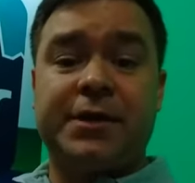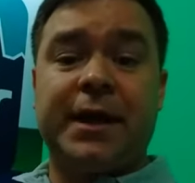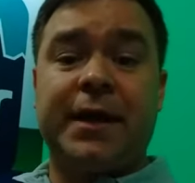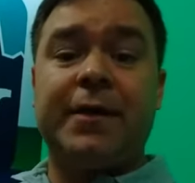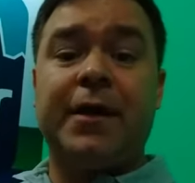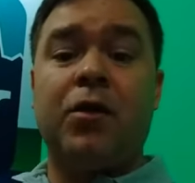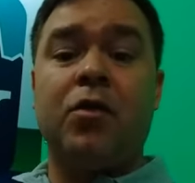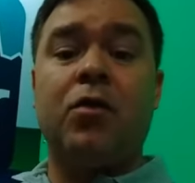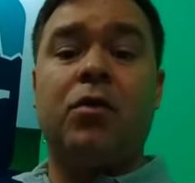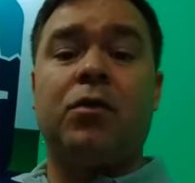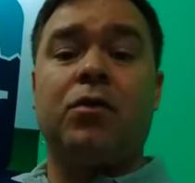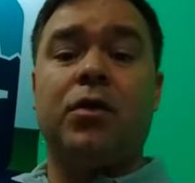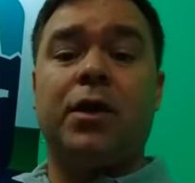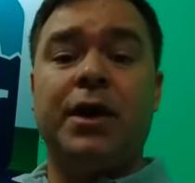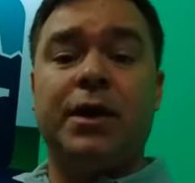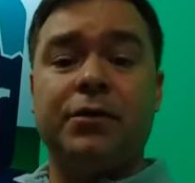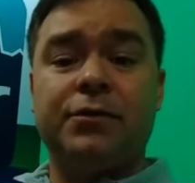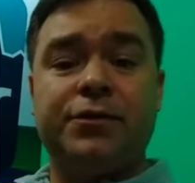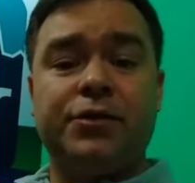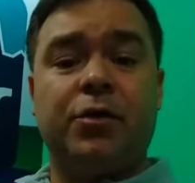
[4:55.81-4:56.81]
cada um
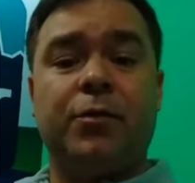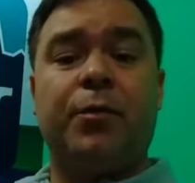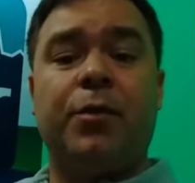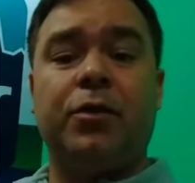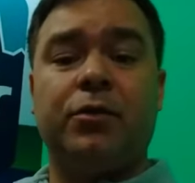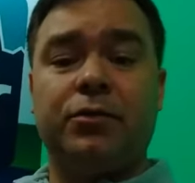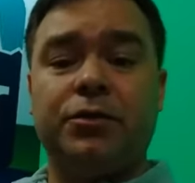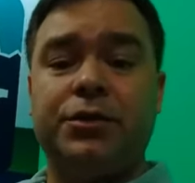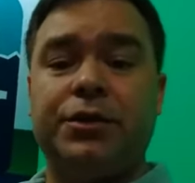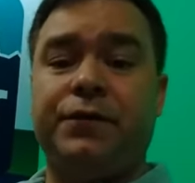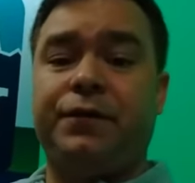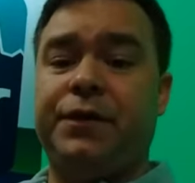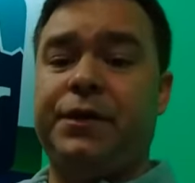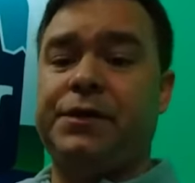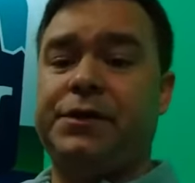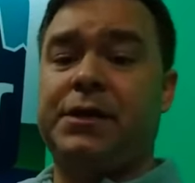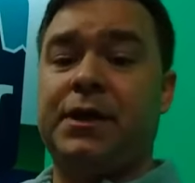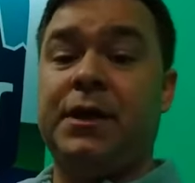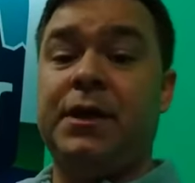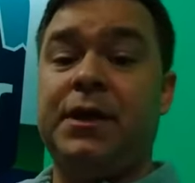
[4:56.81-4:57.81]
colocando seu ponto de
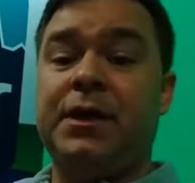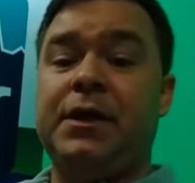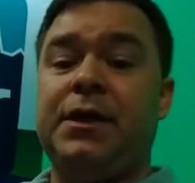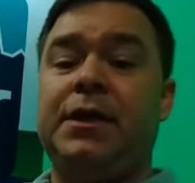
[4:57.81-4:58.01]
vista